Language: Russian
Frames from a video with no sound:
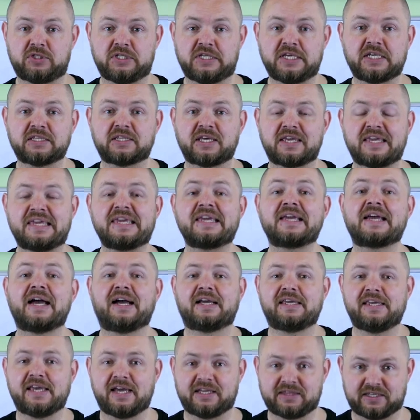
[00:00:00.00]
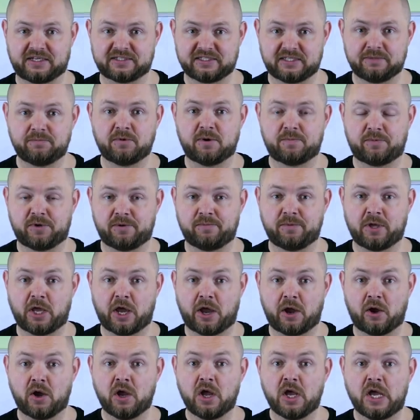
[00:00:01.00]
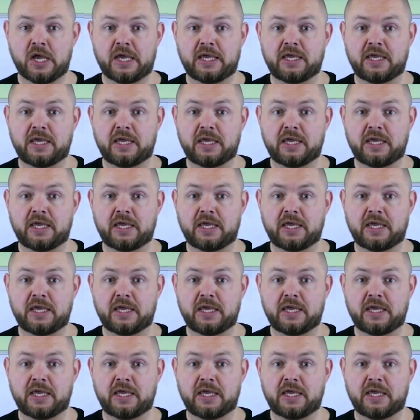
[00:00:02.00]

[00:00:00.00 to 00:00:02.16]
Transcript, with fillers: диетой и как я это к себе применяю.